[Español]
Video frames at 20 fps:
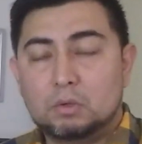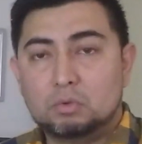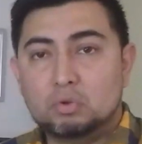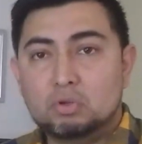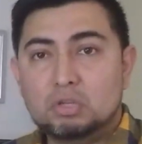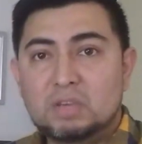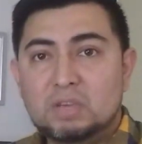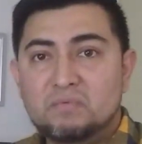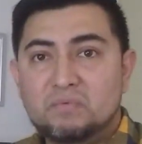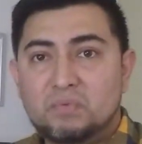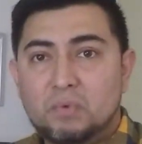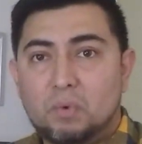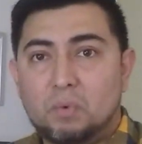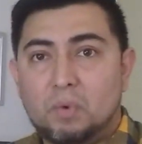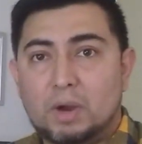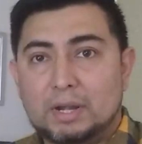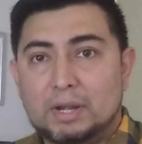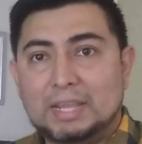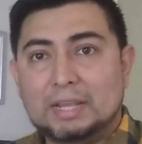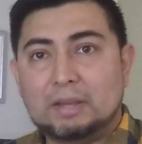Susan
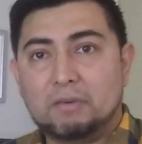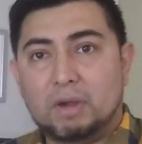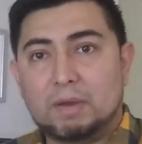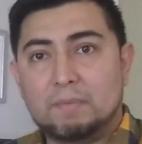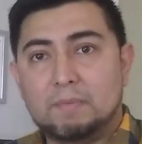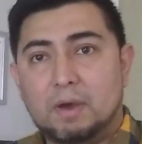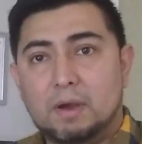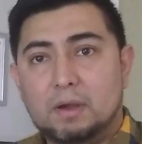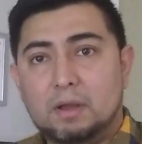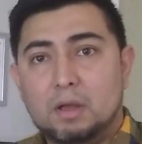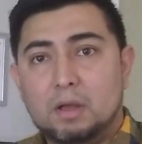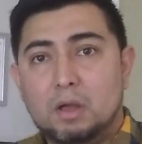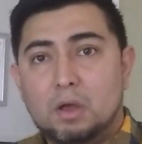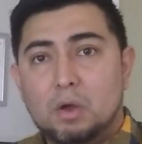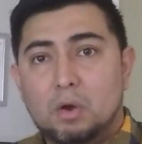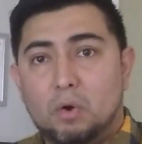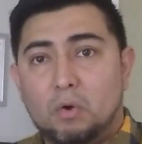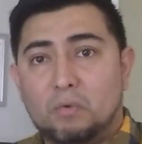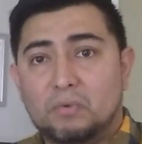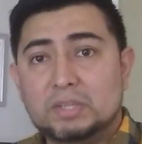Forward y Craig Walk
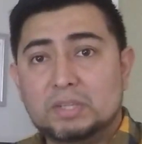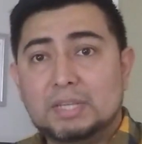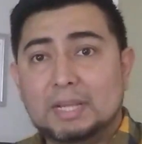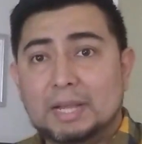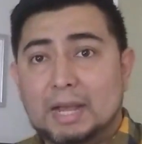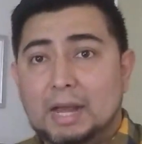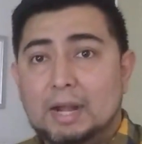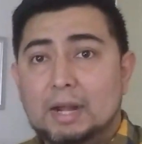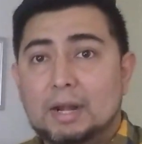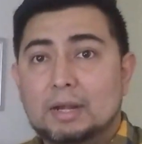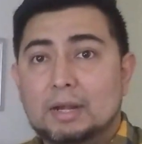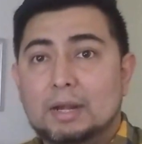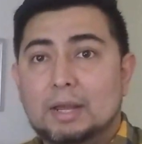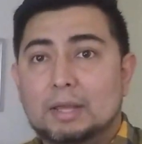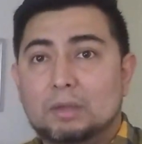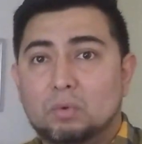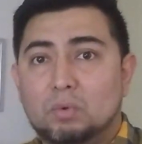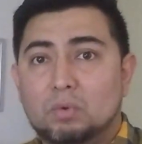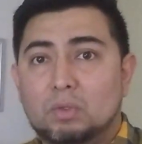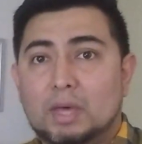ofrecen gran
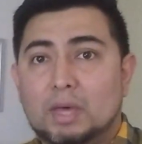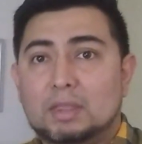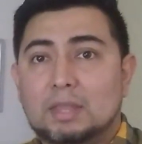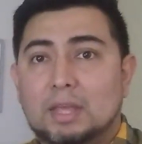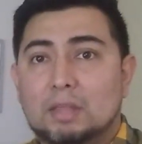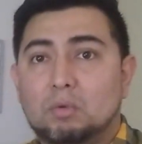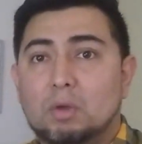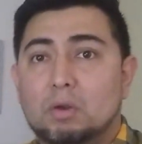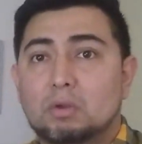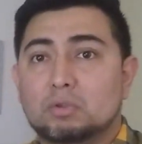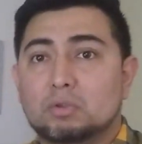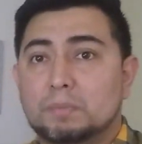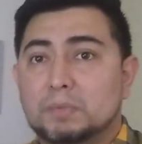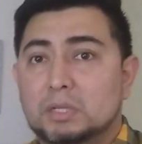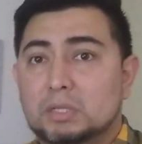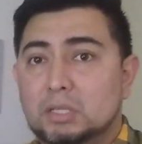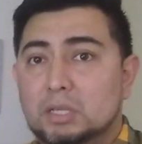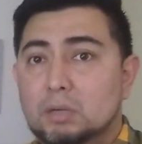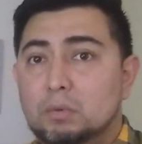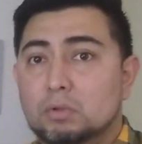ayuda tanto a los
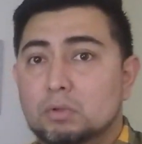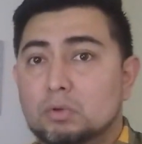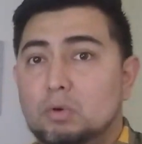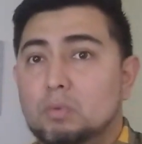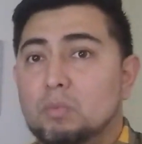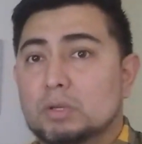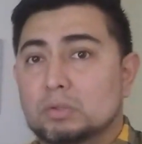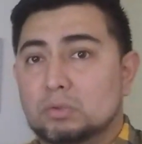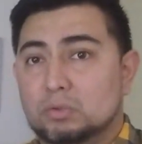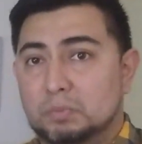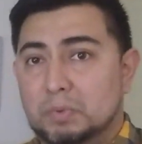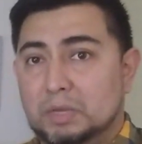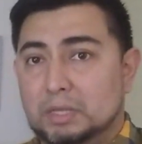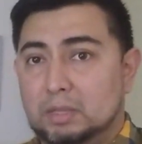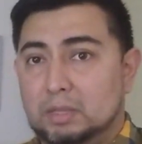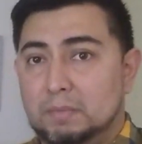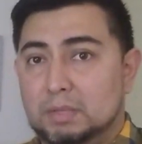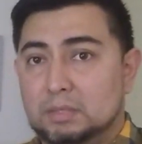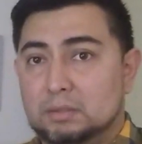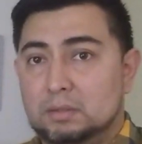obsesivos como a sus
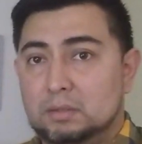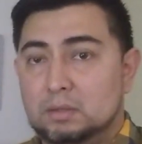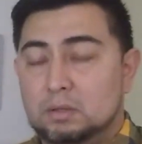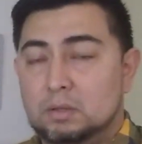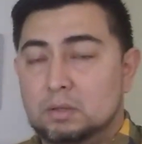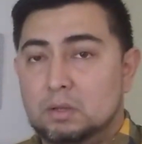víctimas.